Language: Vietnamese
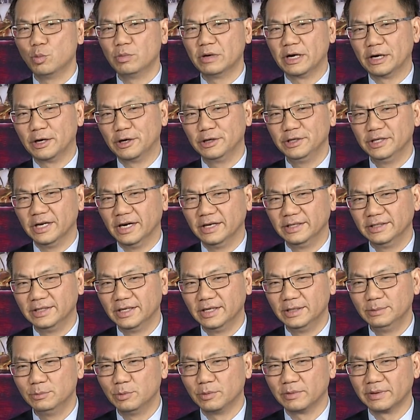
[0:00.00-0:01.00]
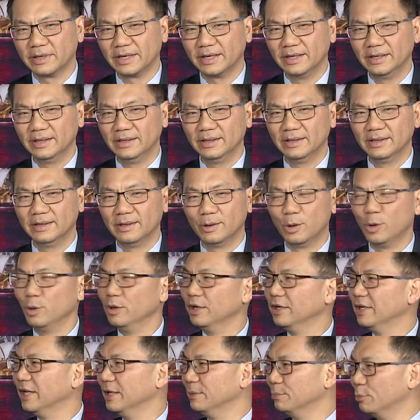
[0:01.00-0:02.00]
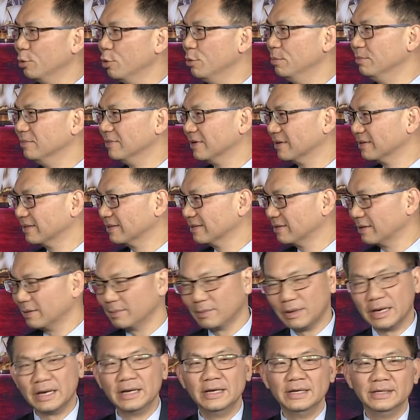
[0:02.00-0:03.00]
cũng là nó dẫn đến một cái ờ, holiday boom ra ngoài